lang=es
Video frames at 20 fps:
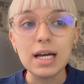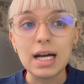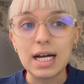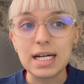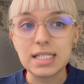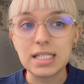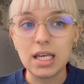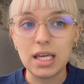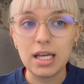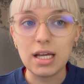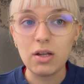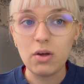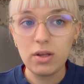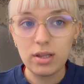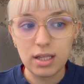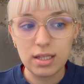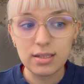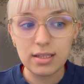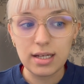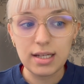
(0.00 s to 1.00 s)
así que lo
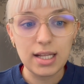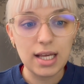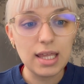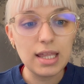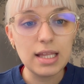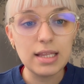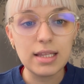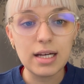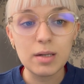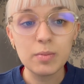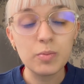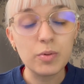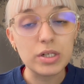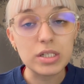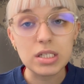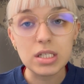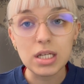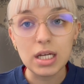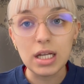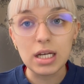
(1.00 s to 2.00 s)
intentaré editar
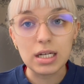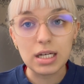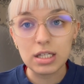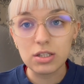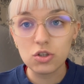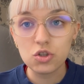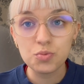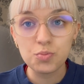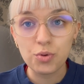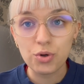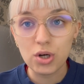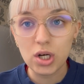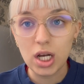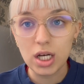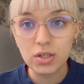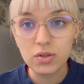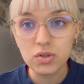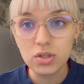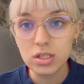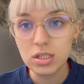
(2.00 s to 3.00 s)
pues en ratos por la
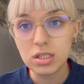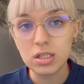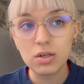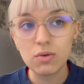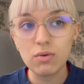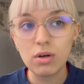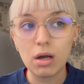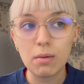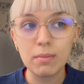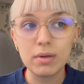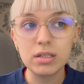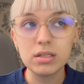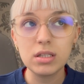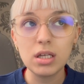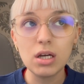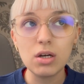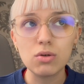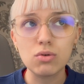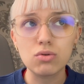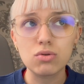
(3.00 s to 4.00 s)
noche
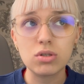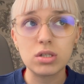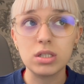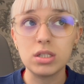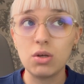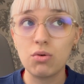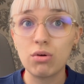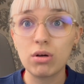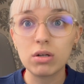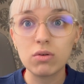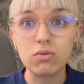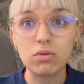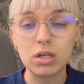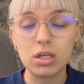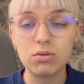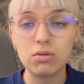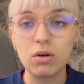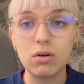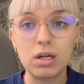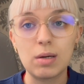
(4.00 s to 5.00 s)
seguramente o si tengo algún
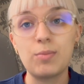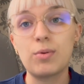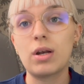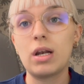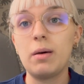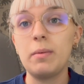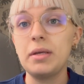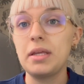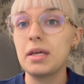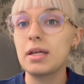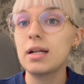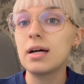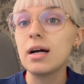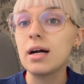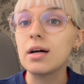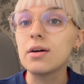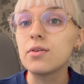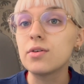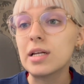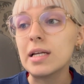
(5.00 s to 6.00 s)
rato ahora por la mañana
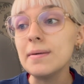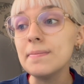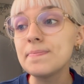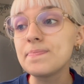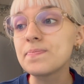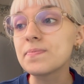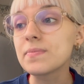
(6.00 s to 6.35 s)
ahora